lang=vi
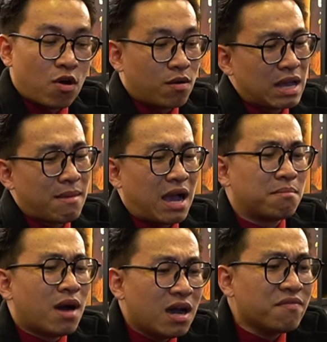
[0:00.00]
Còn các
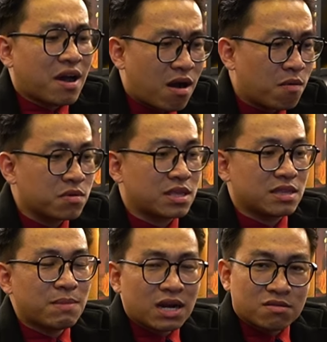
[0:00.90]
bạn mới vào học chỉ
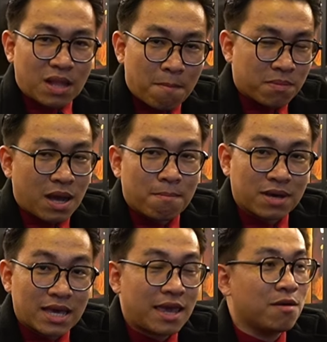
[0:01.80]
bắt đầu cầm
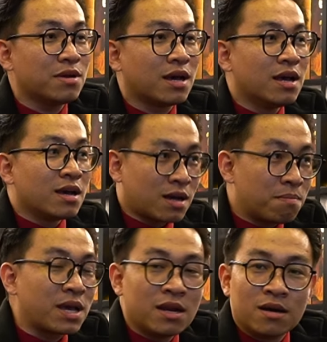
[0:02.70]
cái kéo nè, cầm
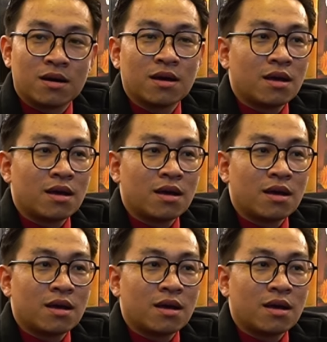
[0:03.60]
cái lược,